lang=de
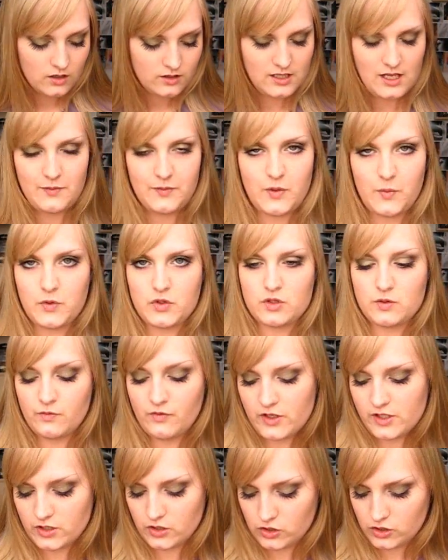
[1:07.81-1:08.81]
Die haben dir bestimmt
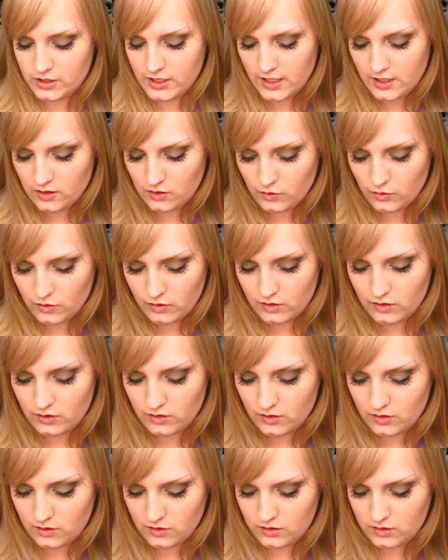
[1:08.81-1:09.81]
was geschickt und
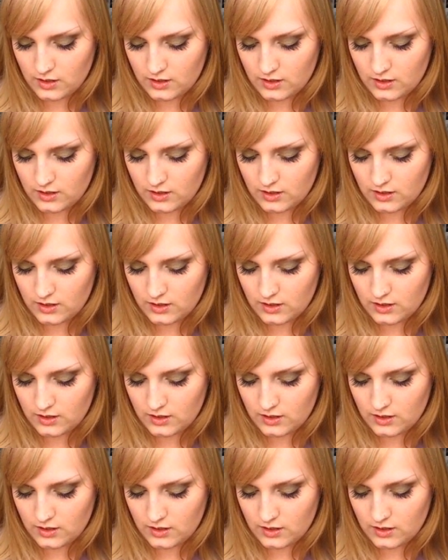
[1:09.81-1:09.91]
äh,